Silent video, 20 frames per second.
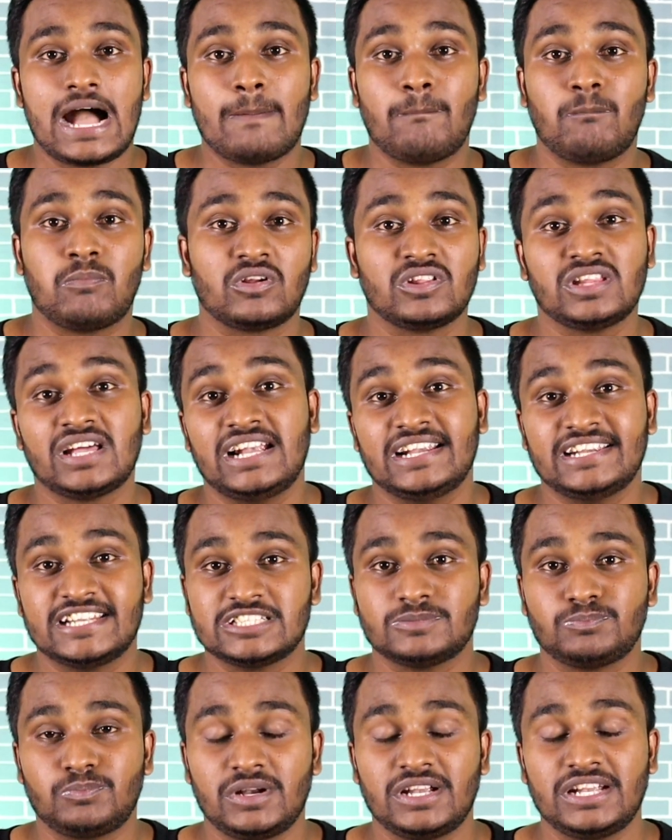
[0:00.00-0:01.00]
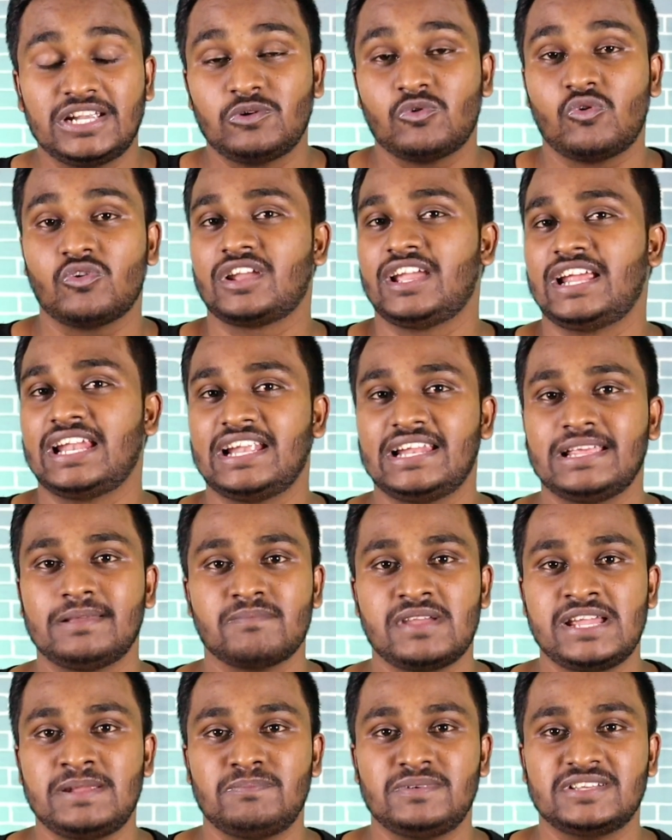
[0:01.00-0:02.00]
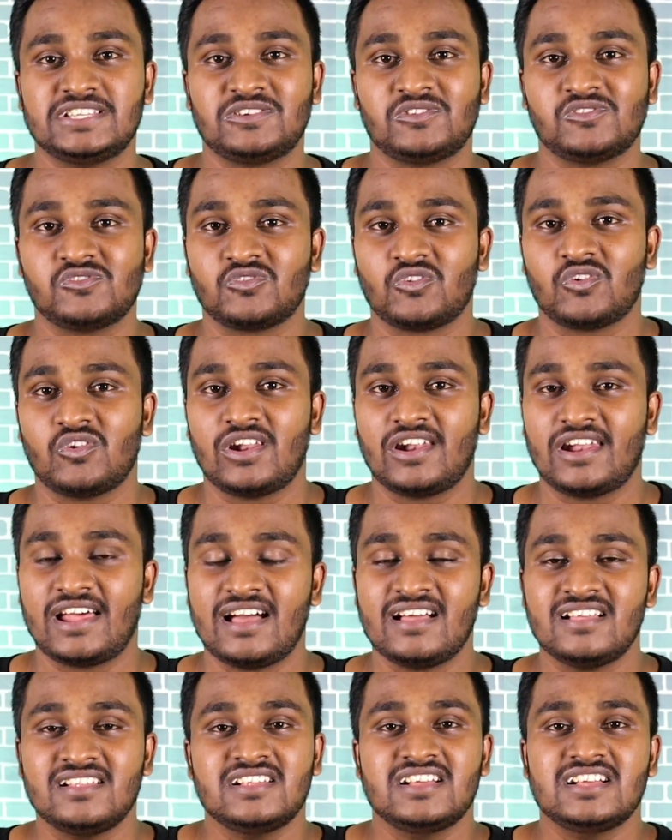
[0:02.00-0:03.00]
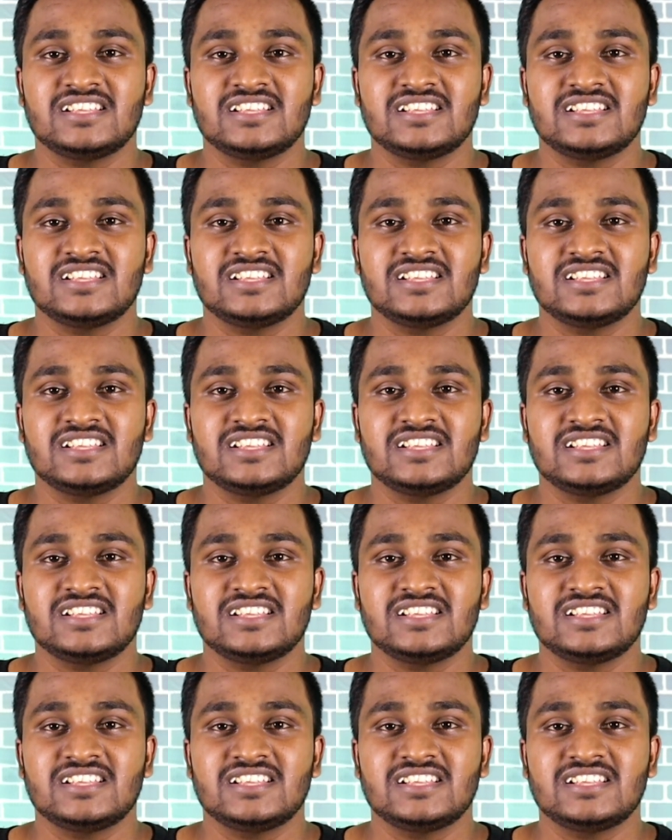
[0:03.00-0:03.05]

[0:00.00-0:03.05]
அப்புறம் அதை டெஸ்ட் பண்ணிட்டு ஓகேனா நீங்கள் மெயின் பிசி கொண்டு கொண்டு வரலாம்